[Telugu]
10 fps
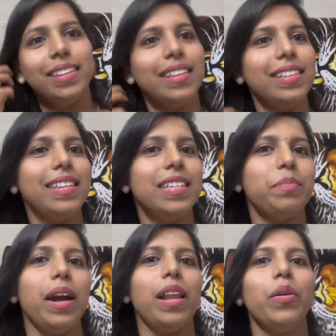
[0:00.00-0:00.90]
దిస్ ఈజ్
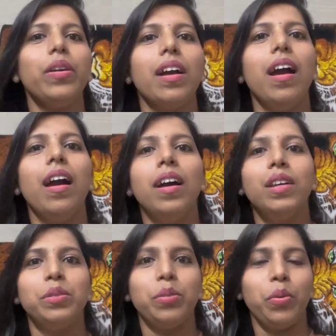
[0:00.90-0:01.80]
మై లుక్
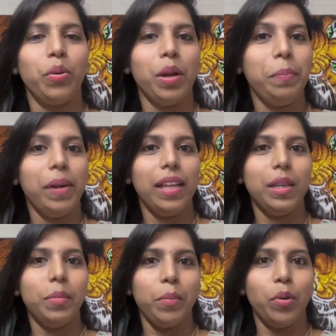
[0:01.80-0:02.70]
సో
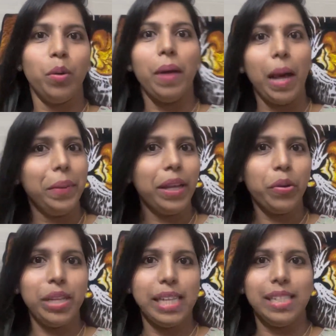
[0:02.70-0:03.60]
ఇప్పుడైతే మేము
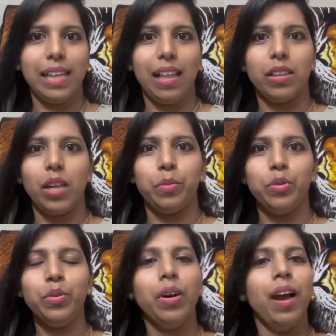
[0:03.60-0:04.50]
బార్బీక్యూ నేషన్కి
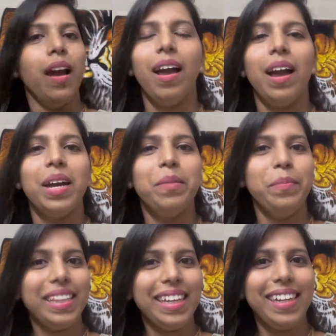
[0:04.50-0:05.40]
వెళ్తున్నాము
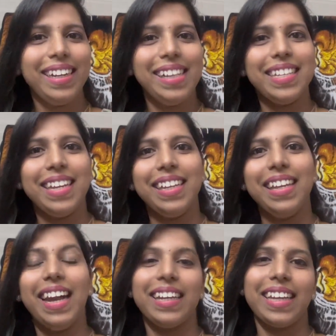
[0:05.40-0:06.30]
మిగతా డీటెయిల్స్ అన్నీ
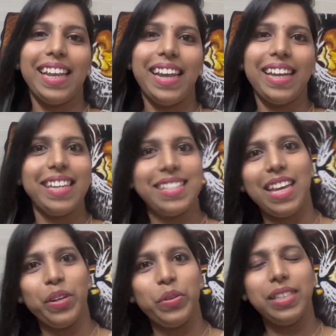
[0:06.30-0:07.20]
అక్కడికి వెళ్ళాక
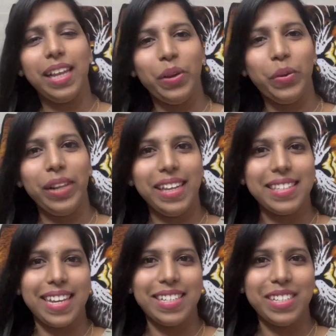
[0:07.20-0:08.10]
ఇస్తాను చలో
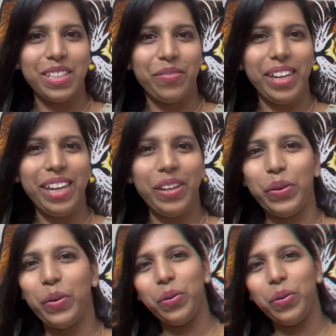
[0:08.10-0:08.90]
లెట్స్ గెట్ ఇన్ టు ద వీడియో